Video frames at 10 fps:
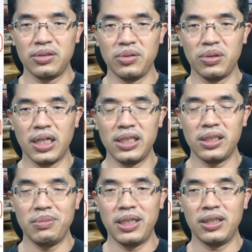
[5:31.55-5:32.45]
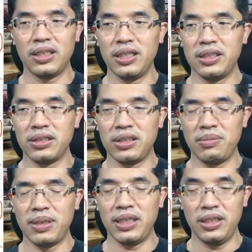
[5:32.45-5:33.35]
その会社名で検索した
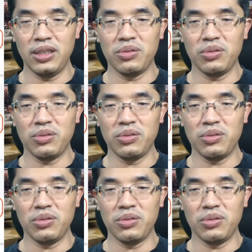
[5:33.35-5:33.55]
場合に